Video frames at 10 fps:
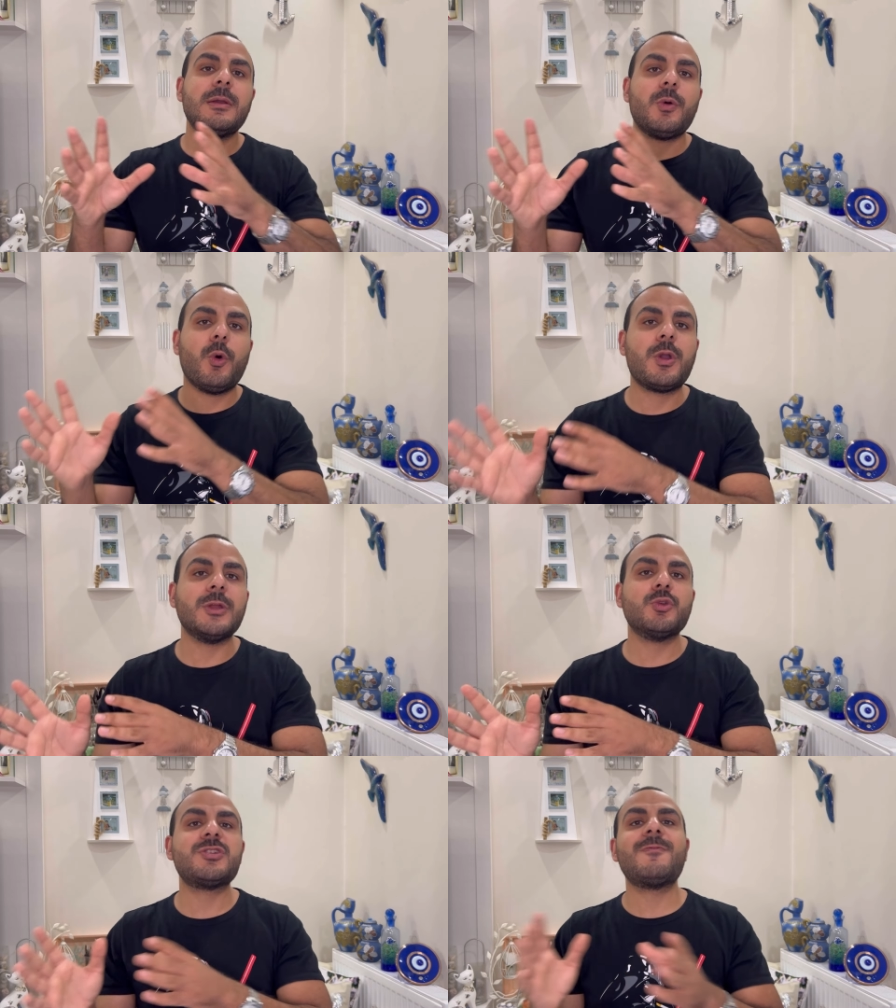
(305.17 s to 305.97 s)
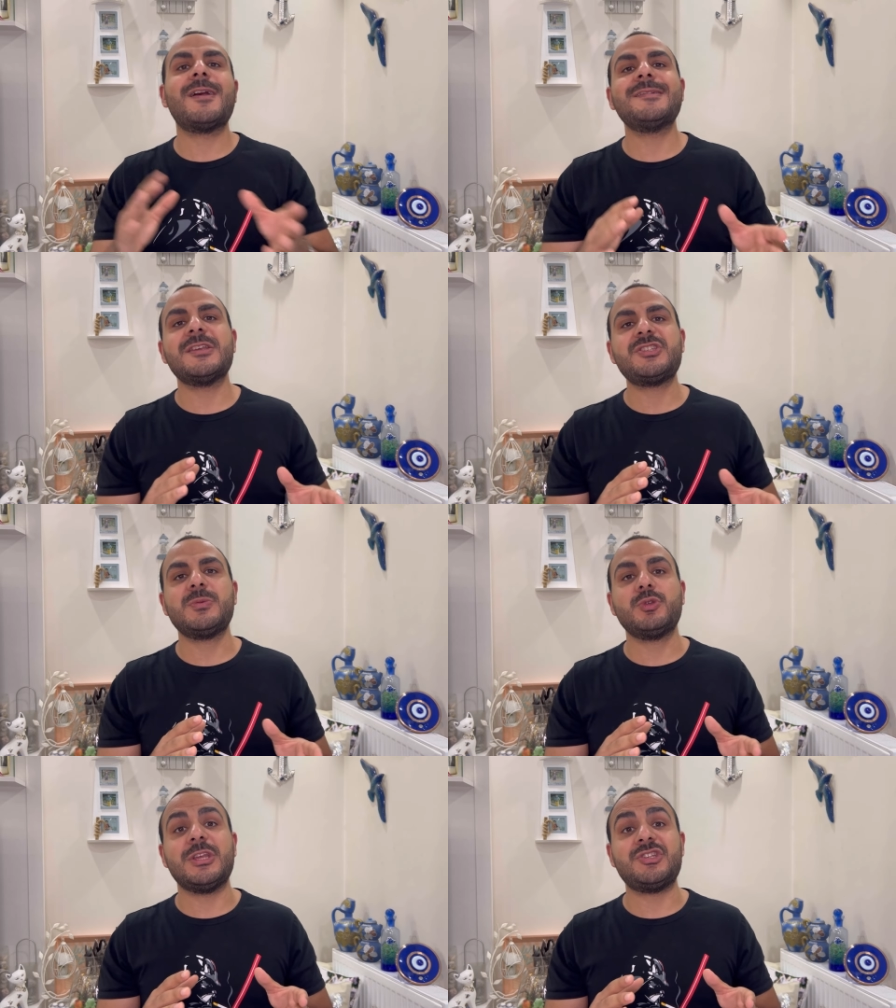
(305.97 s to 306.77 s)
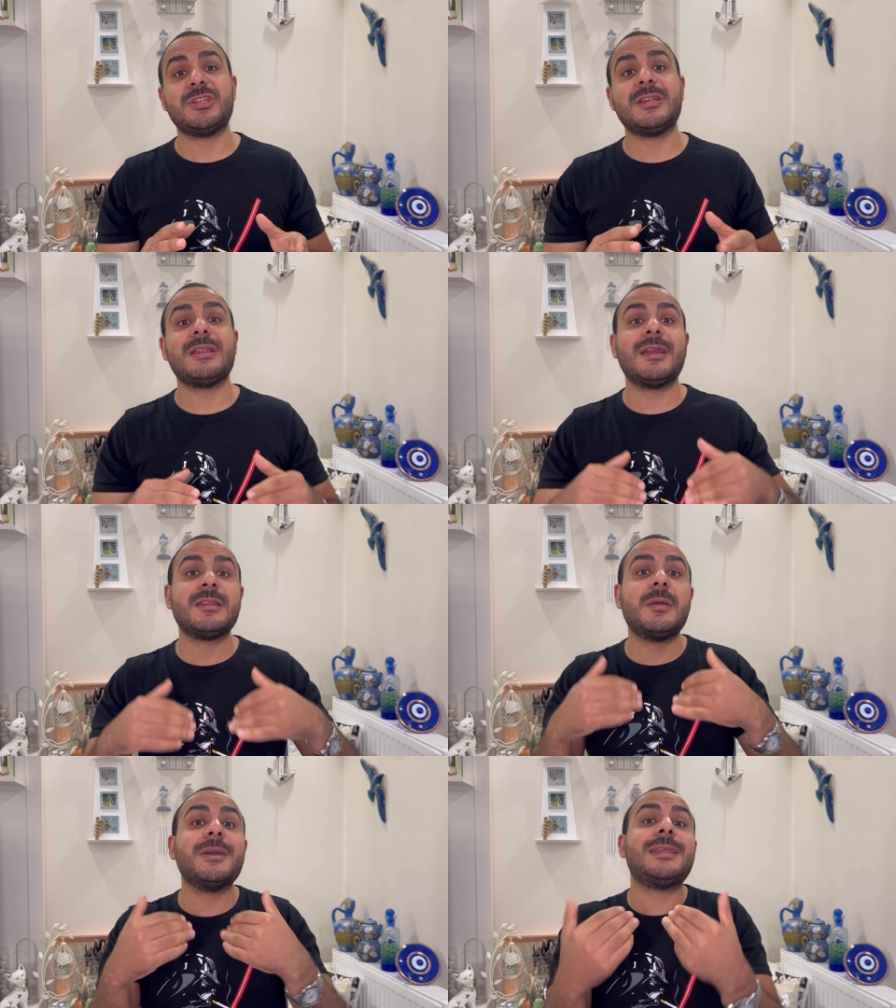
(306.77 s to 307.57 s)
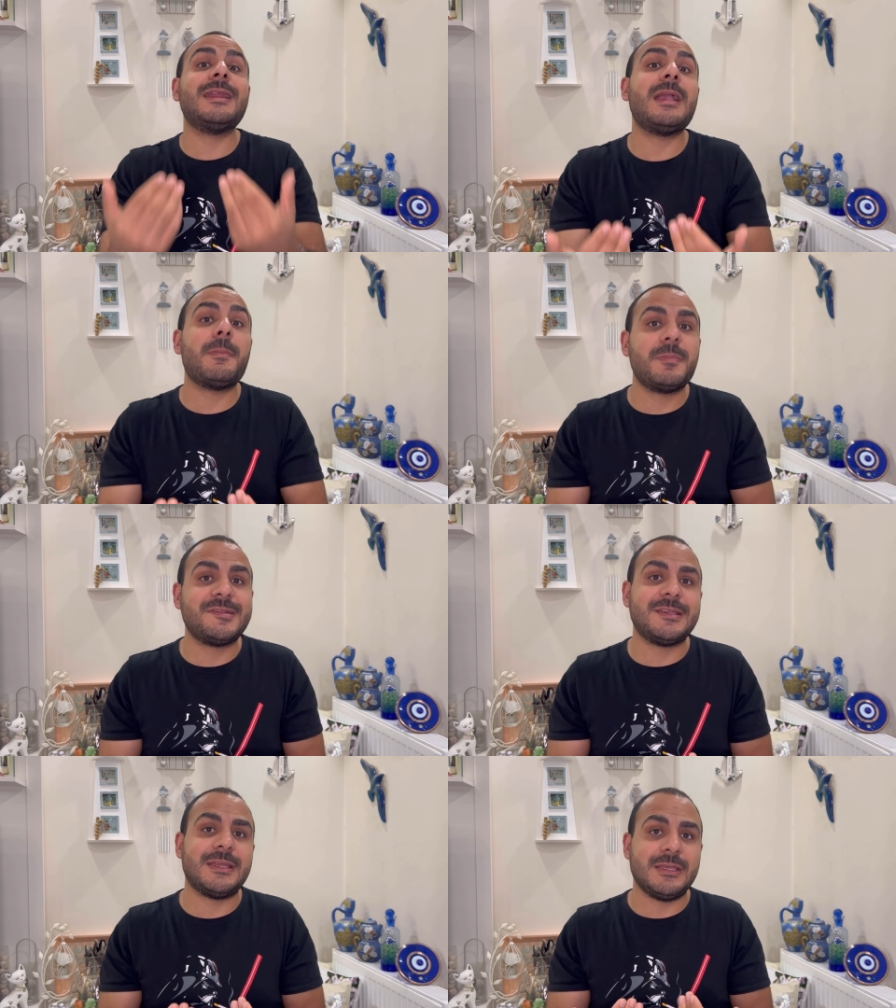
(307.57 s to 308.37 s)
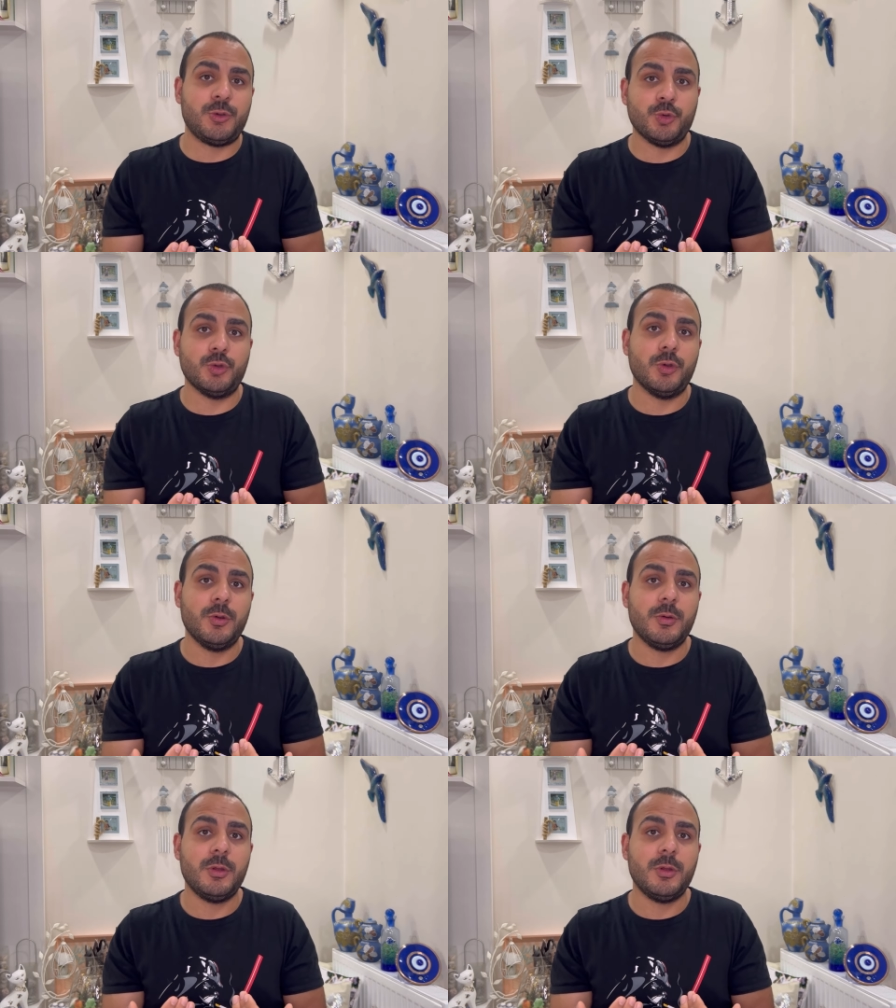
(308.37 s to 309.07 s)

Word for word: Okan Hoca vazgeçti bu değişikliklerden ama gene yapması gerekiyordu.